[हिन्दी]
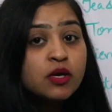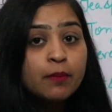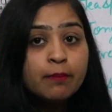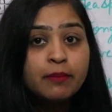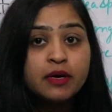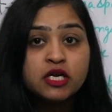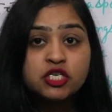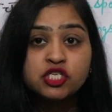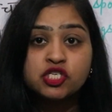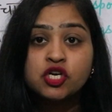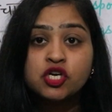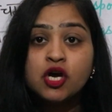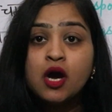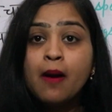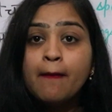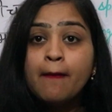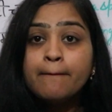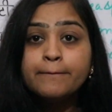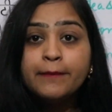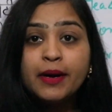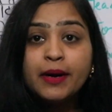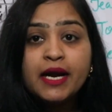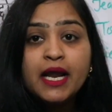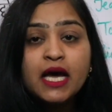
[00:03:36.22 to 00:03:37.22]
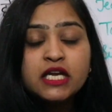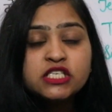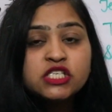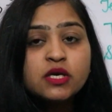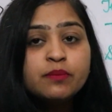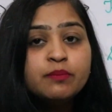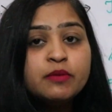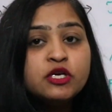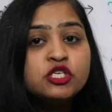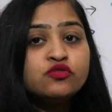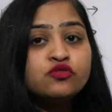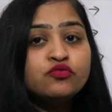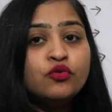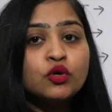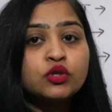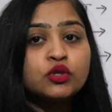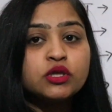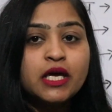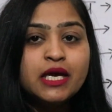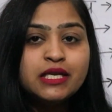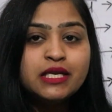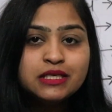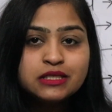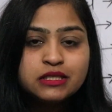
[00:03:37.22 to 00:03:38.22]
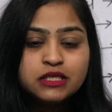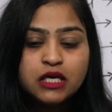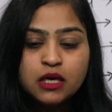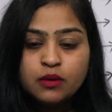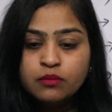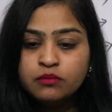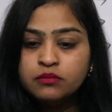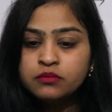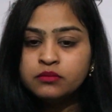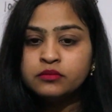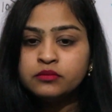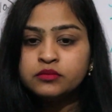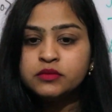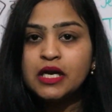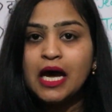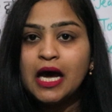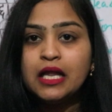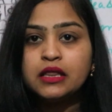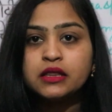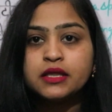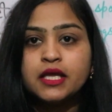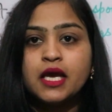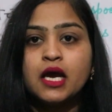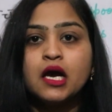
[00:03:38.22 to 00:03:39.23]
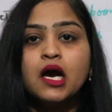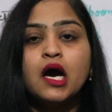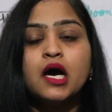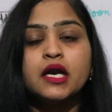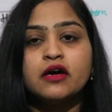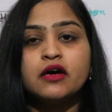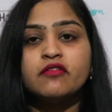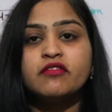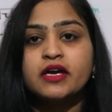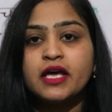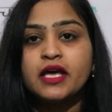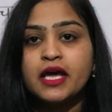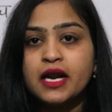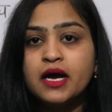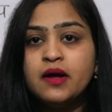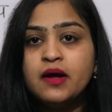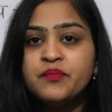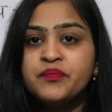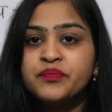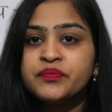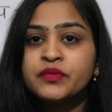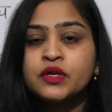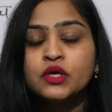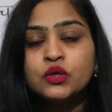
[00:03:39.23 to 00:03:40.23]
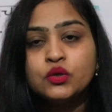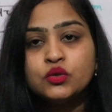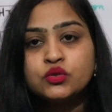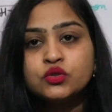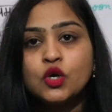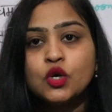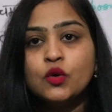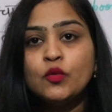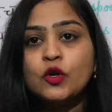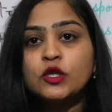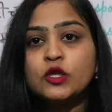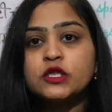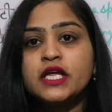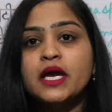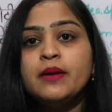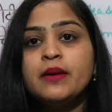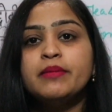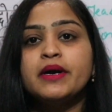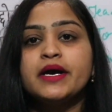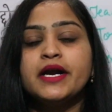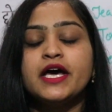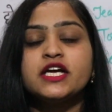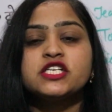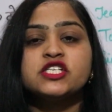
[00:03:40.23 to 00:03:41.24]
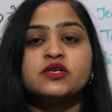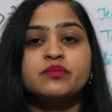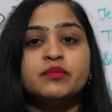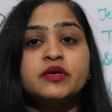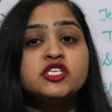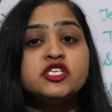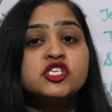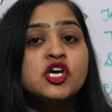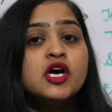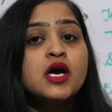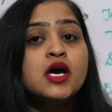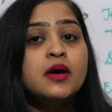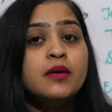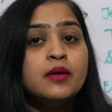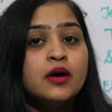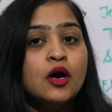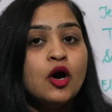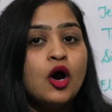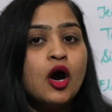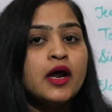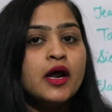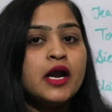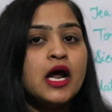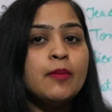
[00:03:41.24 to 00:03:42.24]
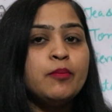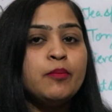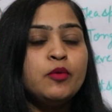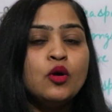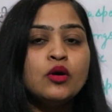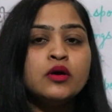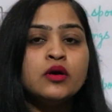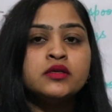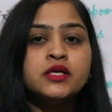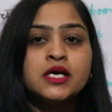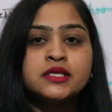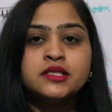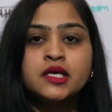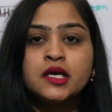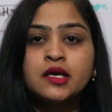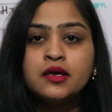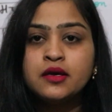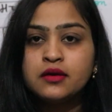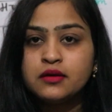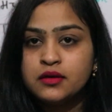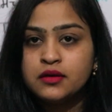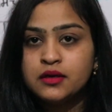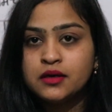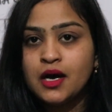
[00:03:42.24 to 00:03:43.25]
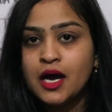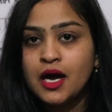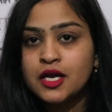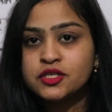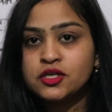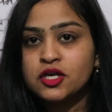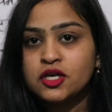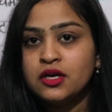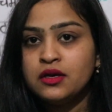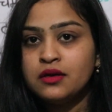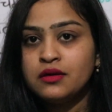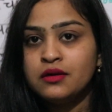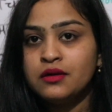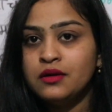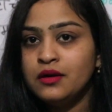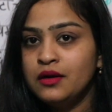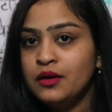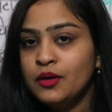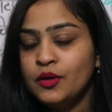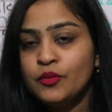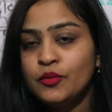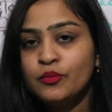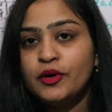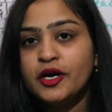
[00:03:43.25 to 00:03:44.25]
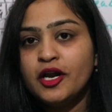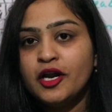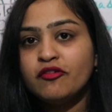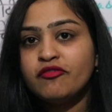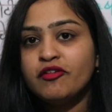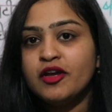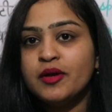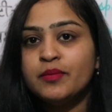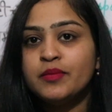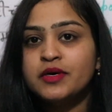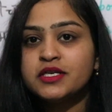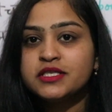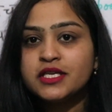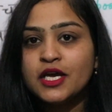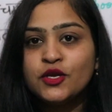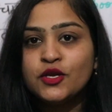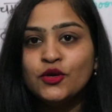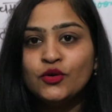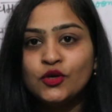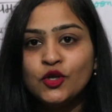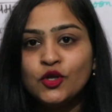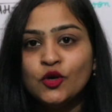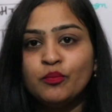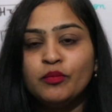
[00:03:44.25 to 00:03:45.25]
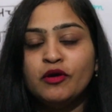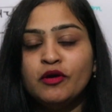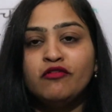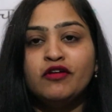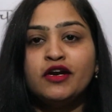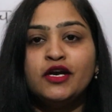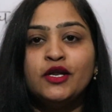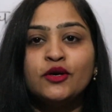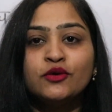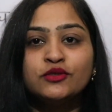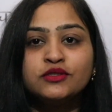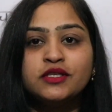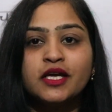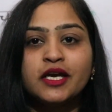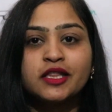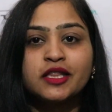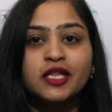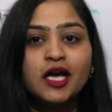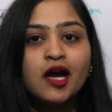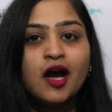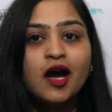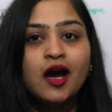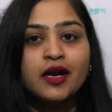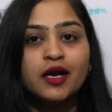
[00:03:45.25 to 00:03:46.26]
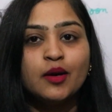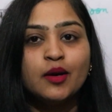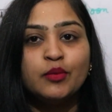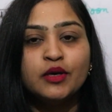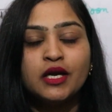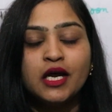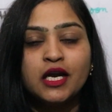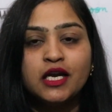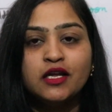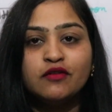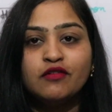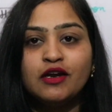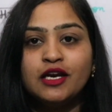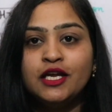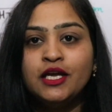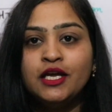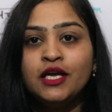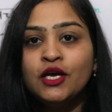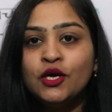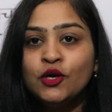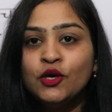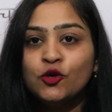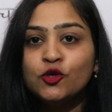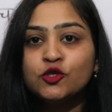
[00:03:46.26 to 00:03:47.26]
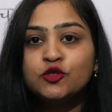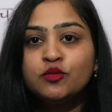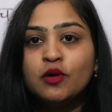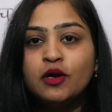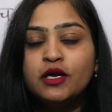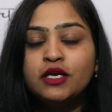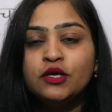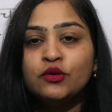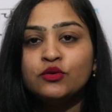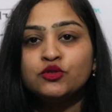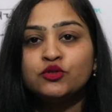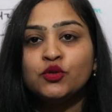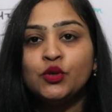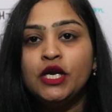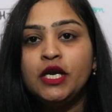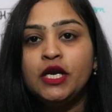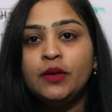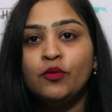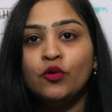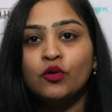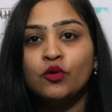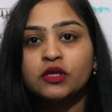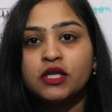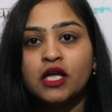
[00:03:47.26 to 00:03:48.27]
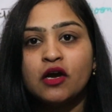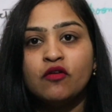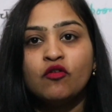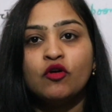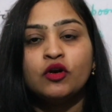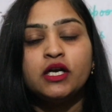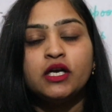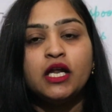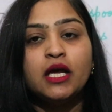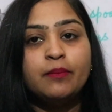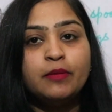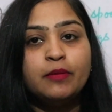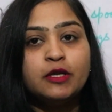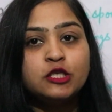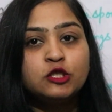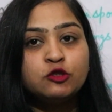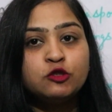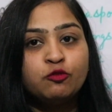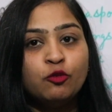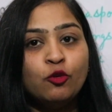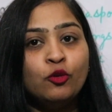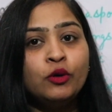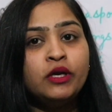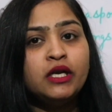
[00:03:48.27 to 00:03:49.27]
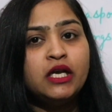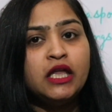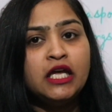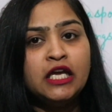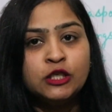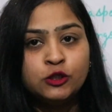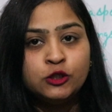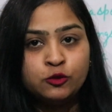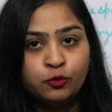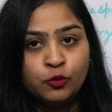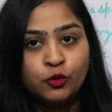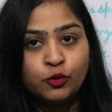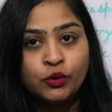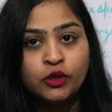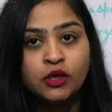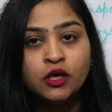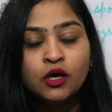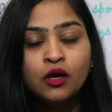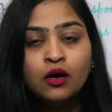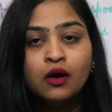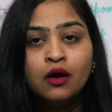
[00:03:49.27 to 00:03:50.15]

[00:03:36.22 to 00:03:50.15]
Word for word: चम्मच बड़ा चम्मच वो होता है जिससे हम डालते हैं खाना वगैरह उसको बोलते हैं बड़ा चम्मच और आप लोग जैसे आजकल बड़ा फेमस है यूट्यूब पे वीडियोस देखते हैं खाना बनाने वाली उसमें यूजुअली बोलते हैं वो टेबल स्पून टी स्पून